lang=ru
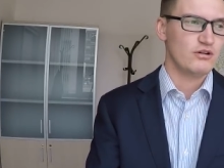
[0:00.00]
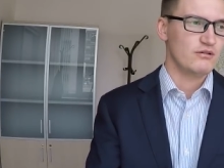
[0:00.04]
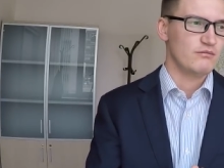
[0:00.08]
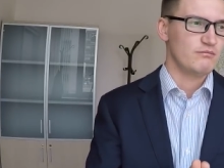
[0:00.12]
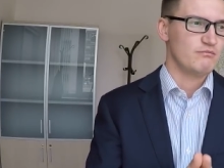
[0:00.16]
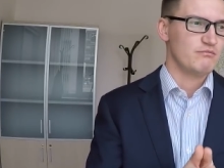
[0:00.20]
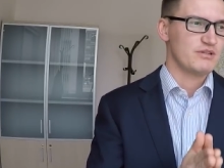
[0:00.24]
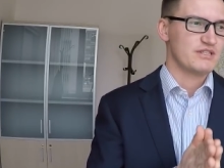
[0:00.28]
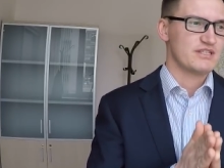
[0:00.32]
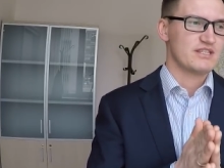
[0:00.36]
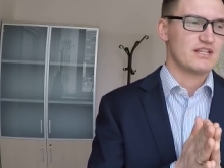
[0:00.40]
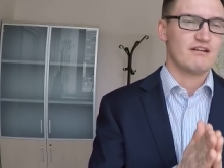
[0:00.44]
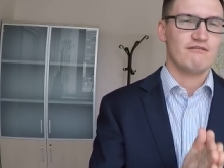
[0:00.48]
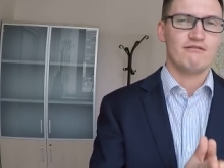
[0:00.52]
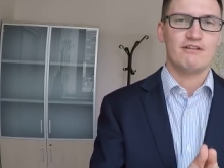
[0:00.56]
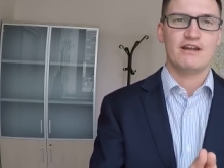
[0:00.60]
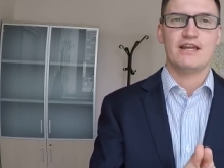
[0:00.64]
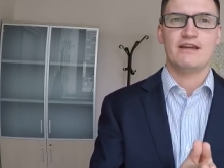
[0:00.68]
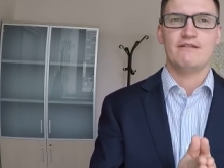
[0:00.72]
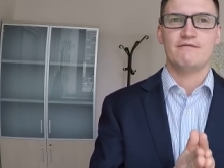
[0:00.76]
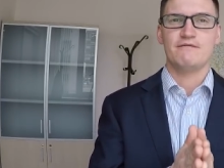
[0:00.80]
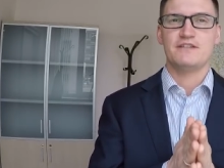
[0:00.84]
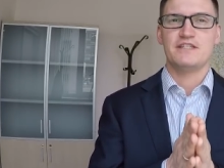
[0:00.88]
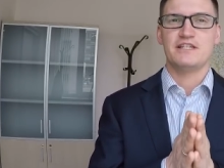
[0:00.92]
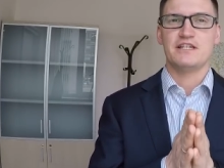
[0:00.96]

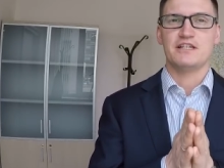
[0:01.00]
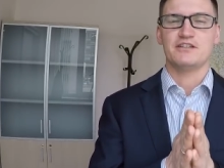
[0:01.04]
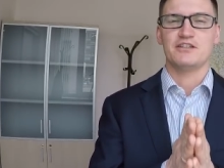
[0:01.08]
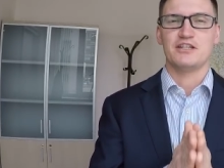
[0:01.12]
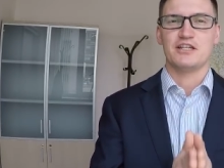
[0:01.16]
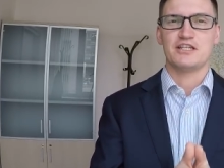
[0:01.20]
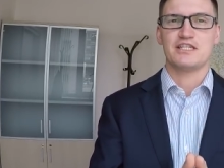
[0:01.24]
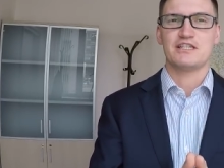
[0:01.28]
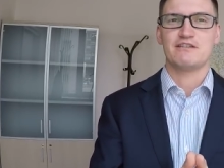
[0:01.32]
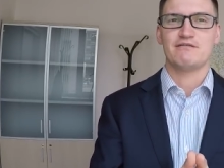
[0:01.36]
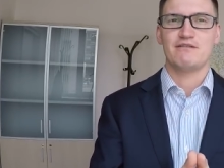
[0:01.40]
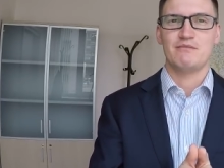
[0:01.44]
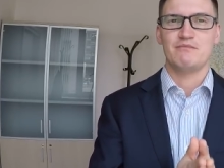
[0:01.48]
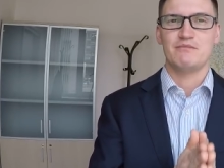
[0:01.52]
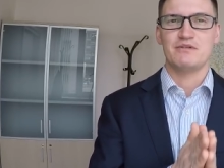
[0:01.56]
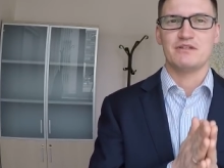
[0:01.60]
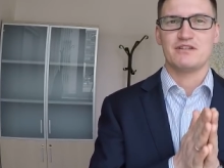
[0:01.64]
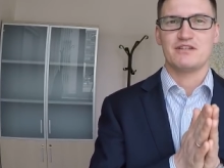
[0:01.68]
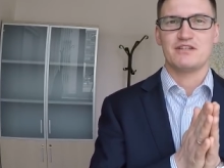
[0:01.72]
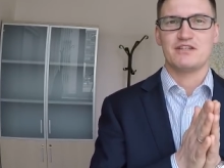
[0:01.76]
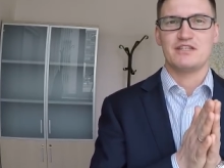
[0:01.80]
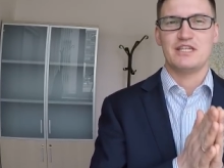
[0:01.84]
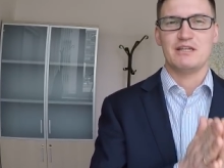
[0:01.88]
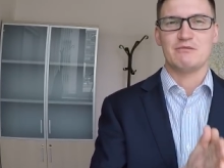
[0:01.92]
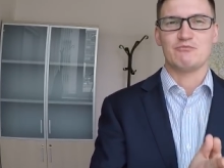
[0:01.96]
Поздравляем всех нас с вами
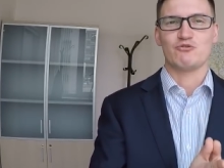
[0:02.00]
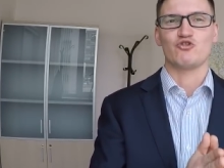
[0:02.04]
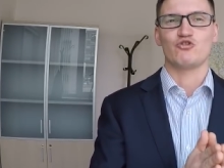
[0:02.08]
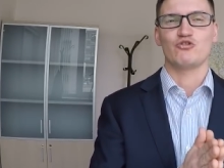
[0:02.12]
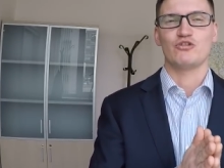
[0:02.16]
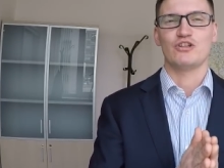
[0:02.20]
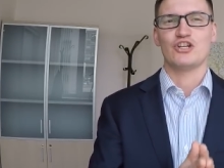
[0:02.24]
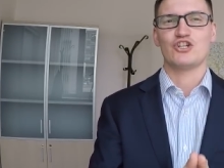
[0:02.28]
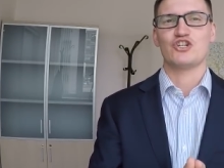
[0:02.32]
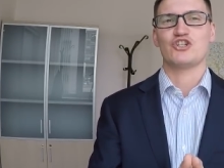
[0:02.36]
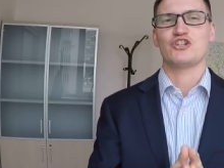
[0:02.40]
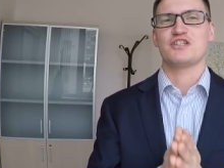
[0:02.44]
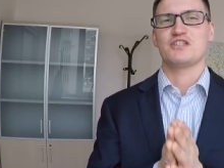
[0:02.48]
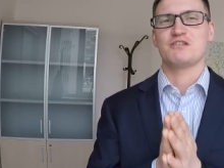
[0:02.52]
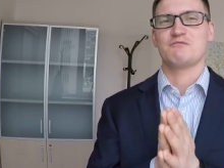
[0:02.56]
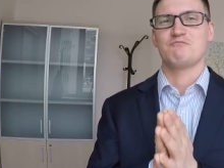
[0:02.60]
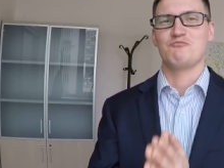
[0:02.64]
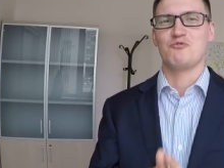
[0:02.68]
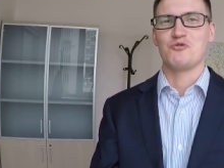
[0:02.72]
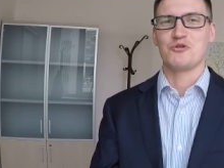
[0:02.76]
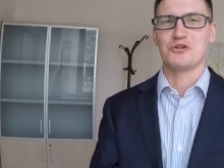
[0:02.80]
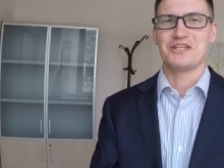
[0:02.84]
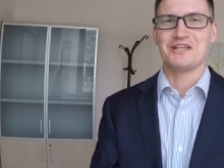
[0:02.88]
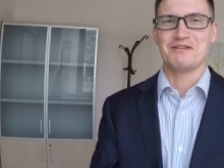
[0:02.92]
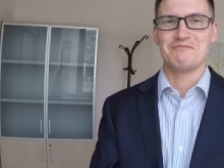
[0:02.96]
с тем, что наша
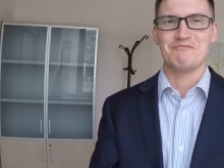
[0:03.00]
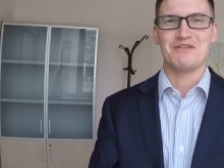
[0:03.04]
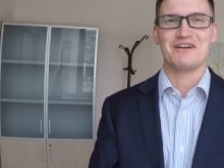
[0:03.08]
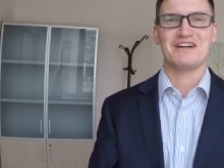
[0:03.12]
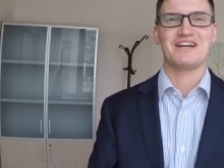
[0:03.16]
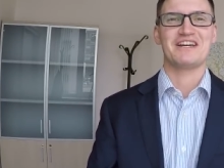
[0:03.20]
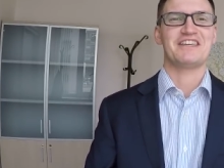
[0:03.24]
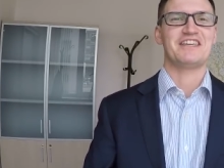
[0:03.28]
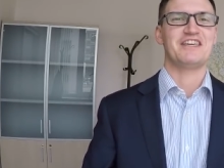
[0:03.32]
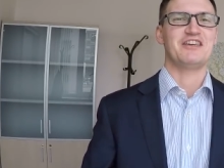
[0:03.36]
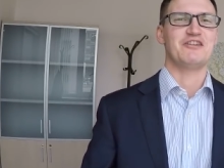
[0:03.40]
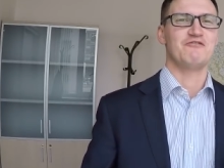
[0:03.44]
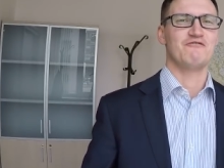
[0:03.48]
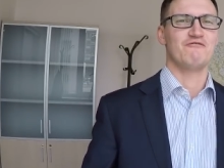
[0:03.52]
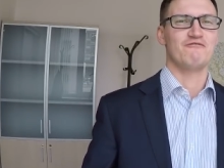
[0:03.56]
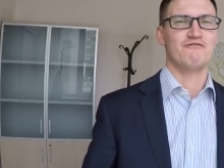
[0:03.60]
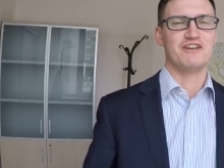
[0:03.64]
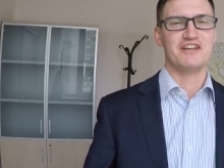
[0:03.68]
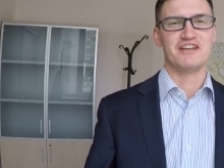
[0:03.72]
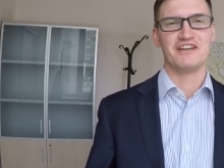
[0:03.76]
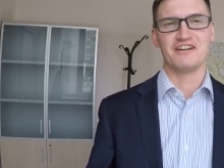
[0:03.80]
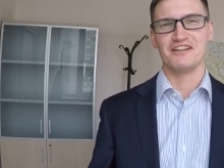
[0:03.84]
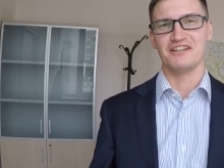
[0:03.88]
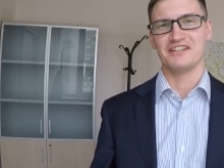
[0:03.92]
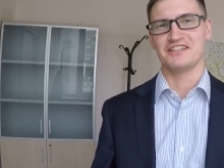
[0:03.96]
сборная по хоккею
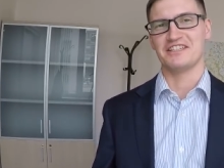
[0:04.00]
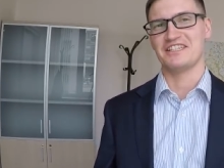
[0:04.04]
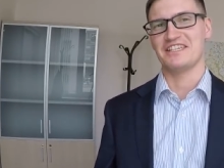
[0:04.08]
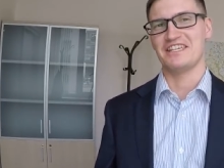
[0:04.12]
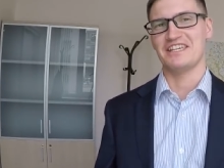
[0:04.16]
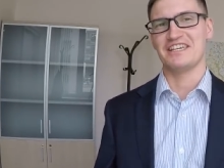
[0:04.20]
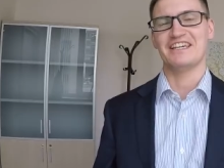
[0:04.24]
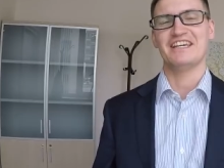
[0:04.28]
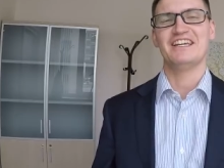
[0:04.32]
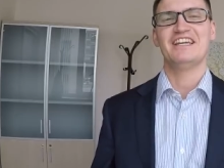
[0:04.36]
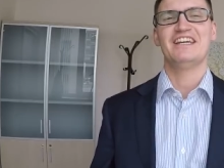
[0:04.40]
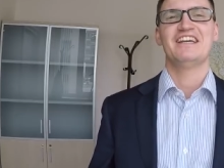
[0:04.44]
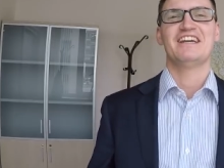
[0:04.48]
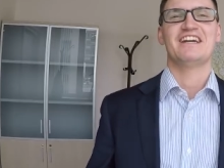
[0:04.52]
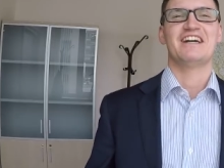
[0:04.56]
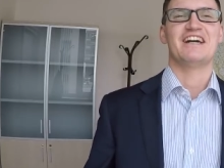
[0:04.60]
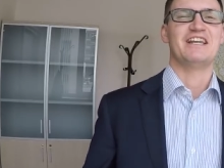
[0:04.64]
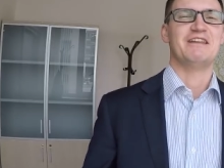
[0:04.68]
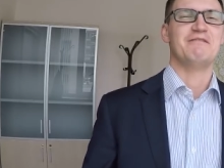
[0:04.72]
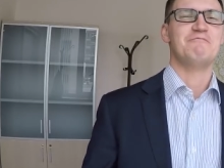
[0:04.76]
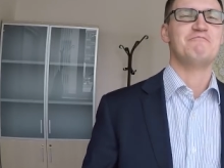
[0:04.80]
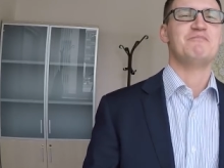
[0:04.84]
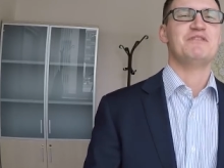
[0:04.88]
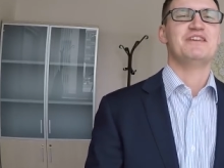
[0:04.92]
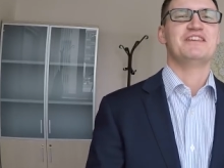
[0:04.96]
выиграла такие
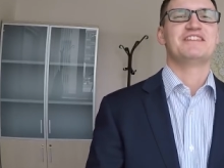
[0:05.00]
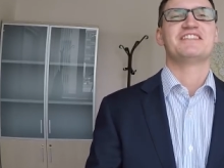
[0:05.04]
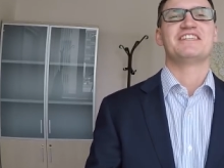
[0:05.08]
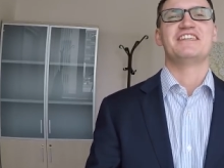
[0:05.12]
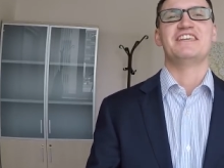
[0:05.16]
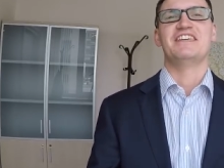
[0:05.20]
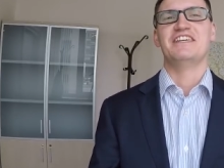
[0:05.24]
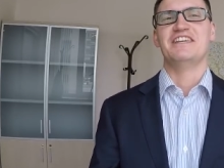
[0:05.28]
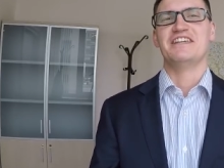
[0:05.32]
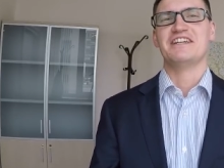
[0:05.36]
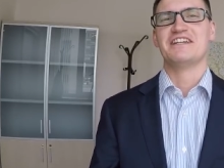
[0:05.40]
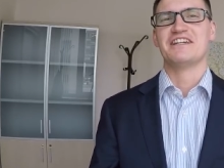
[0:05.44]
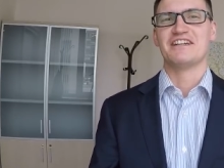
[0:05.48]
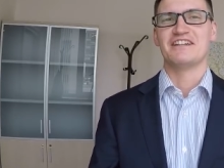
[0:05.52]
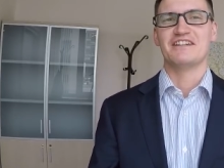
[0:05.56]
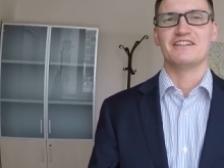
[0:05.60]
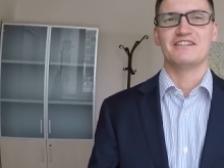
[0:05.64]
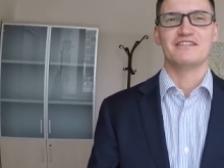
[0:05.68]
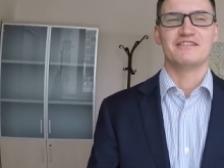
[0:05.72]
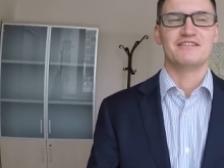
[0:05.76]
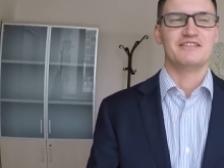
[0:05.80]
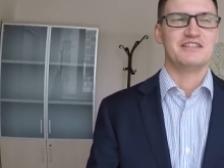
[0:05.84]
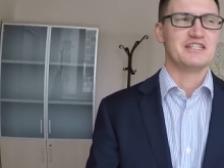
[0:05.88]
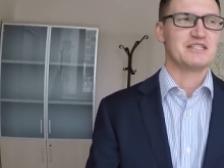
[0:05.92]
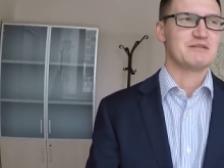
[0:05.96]
Олимпийские
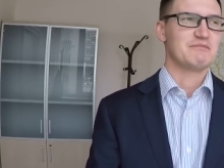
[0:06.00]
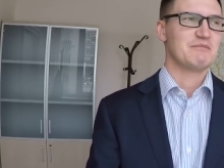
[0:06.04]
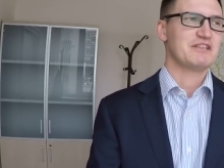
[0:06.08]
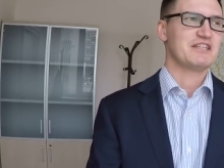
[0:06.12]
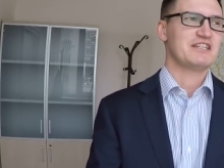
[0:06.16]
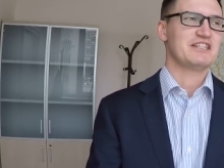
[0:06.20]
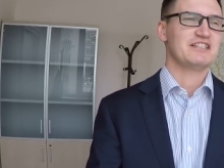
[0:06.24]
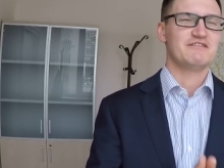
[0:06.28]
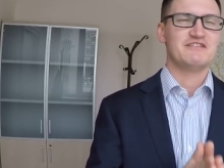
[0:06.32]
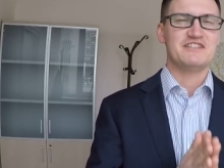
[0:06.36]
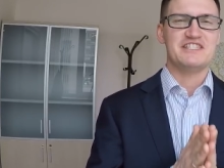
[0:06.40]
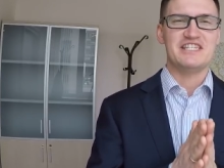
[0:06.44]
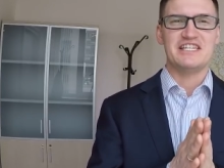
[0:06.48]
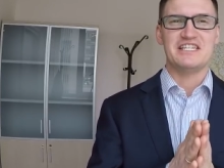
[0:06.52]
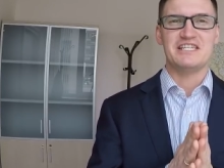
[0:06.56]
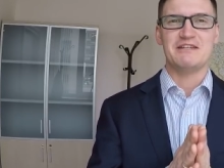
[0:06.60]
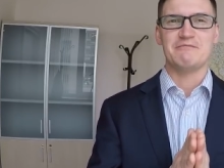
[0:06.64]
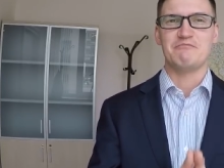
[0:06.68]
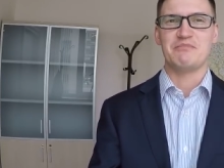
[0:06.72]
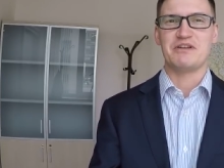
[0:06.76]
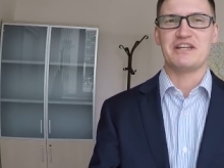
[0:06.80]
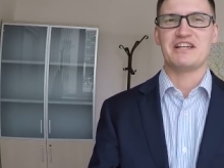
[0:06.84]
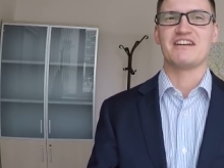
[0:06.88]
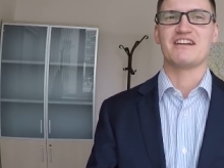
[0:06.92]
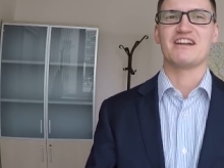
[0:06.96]
игры, несмотря на все эти
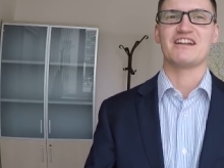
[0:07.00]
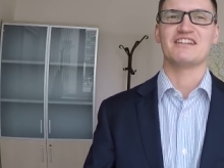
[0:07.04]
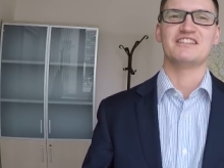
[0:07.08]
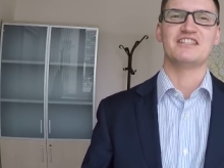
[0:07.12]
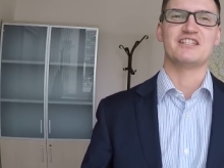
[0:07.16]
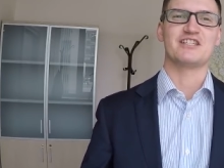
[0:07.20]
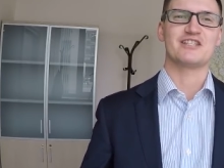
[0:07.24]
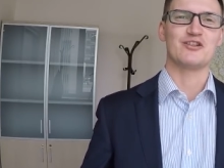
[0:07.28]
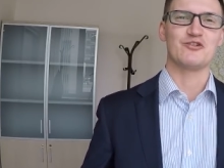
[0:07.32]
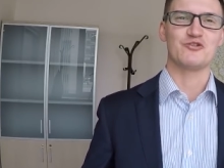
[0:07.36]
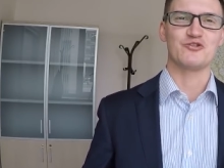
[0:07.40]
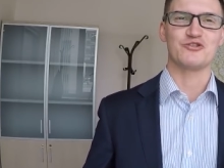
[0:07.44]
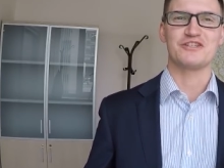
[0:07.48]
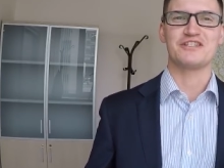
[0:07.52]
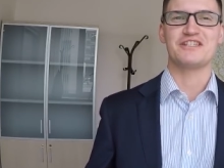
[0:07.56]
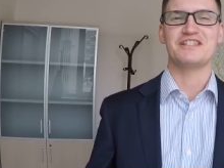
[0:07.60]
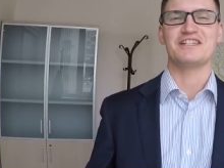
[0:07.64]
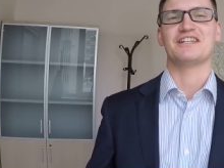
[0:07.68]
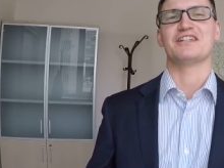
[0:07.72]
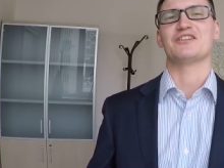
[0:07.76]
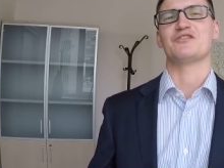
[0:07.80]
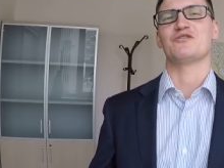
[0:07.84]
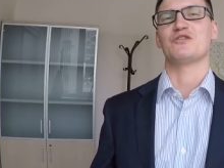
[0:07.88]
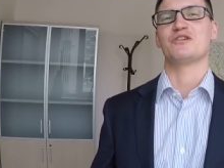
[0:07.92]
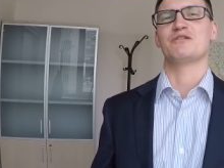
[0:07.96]
преграды и сложности,
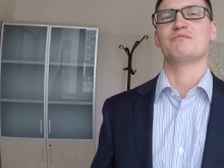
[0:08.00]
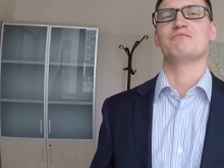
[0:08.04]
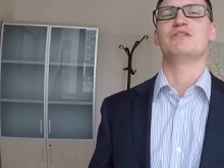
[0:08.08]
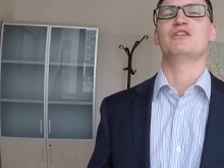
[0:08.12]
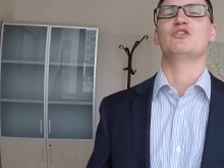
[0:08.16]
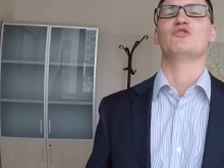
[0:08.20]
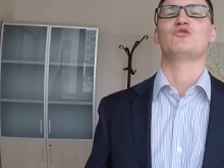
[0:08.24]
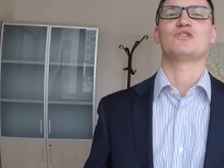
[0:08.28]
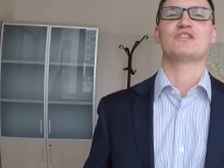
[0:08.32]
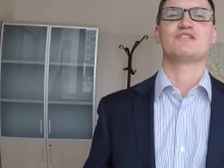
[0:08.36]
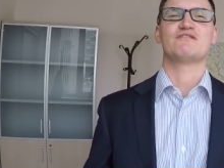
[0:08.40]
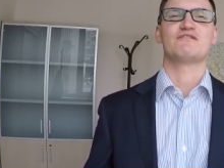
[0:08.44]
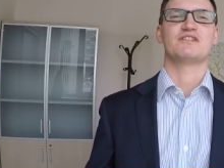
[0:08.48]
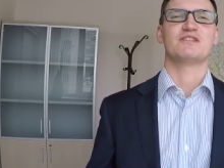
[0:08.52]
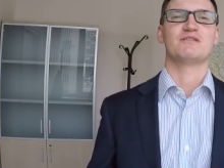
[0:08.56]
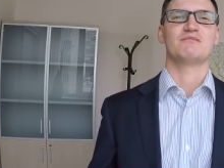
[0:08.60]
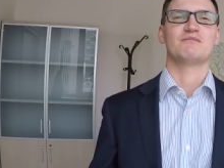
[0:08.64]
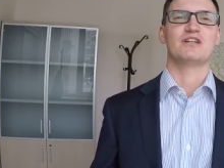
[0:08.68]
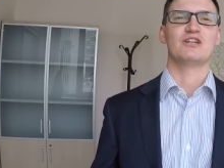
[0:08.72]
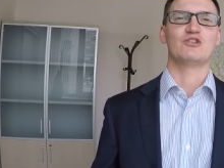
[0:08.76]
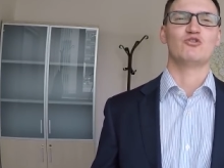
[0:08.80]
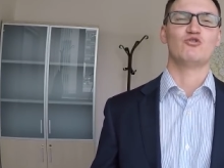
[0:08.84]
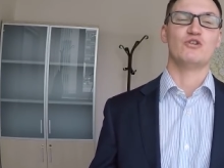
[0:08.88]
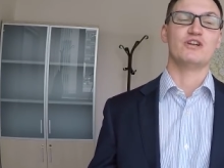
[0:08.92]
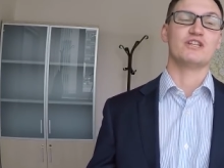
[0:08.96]
которые были у нас в этом году.